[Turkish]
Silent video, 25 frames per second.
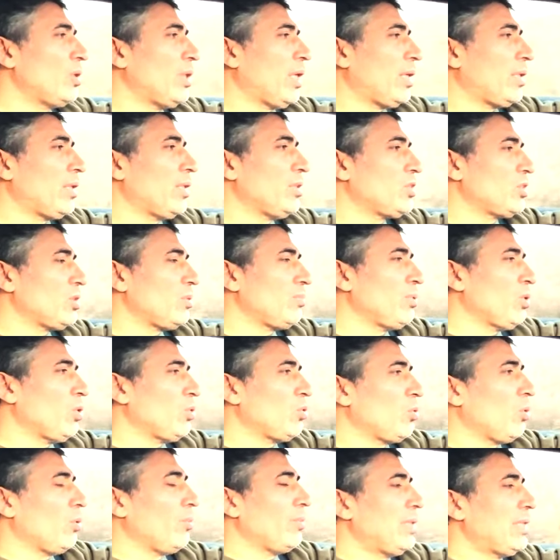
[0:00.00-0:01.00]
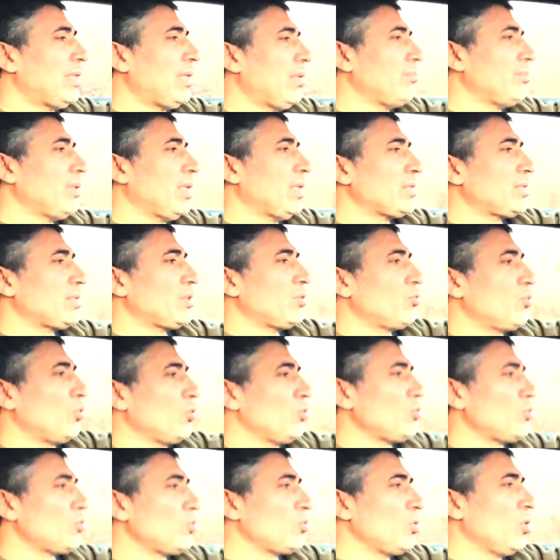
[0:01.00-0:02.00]
yaklaşık bir otomobilden
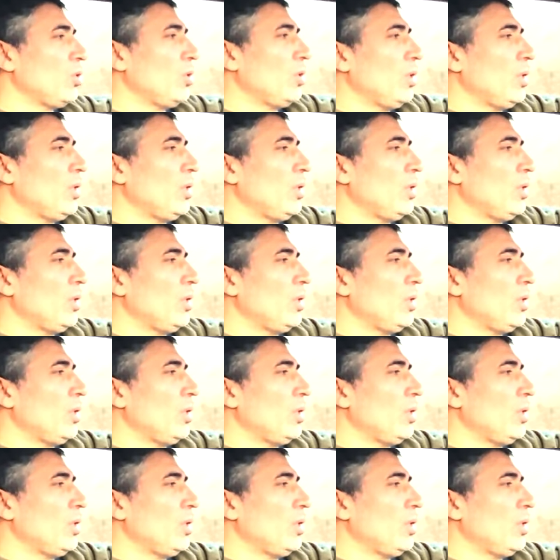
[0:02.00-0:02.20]
bahsediyoruz.